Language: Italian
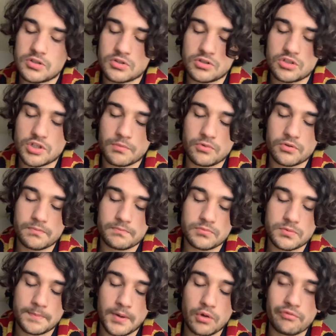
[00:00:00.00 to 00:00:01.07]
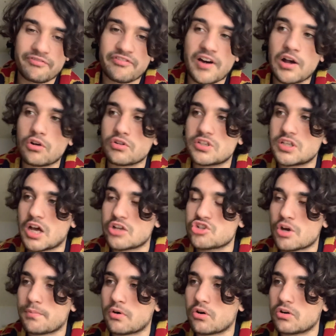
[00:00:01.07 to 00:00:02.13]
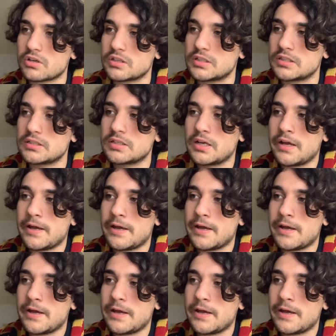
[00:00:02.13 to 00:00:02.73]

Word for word: diciamo, per un fallo di Agiapong